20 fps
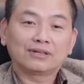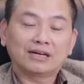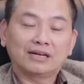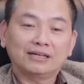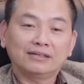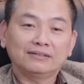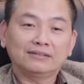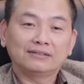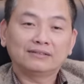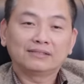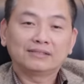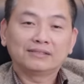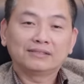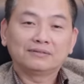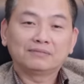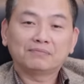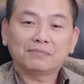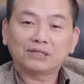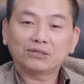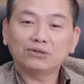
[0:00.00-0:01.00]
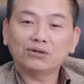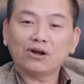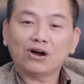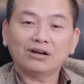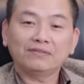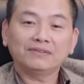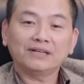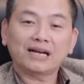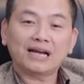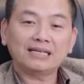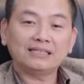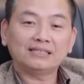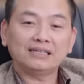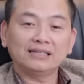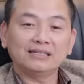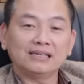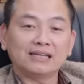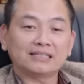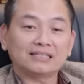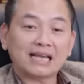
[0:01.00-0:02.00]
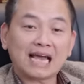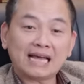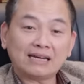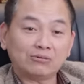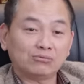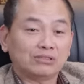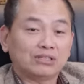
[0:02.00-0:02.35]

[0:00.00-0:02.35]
đấy mà tôi nói với các anh chị là Z